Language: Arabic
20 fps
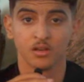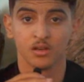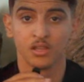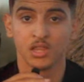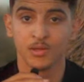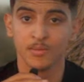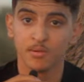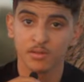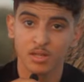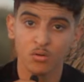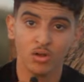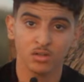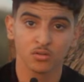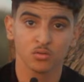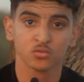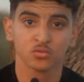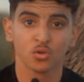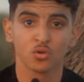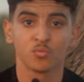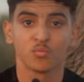دابا مثلا واحد
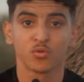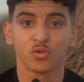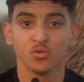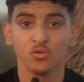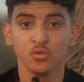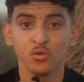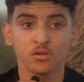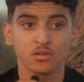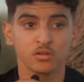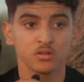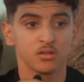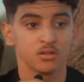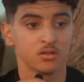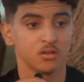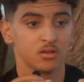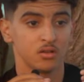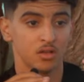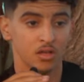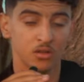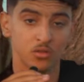لونتربرونور
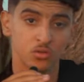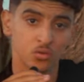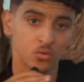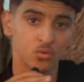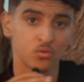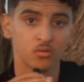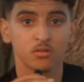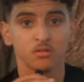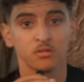عنده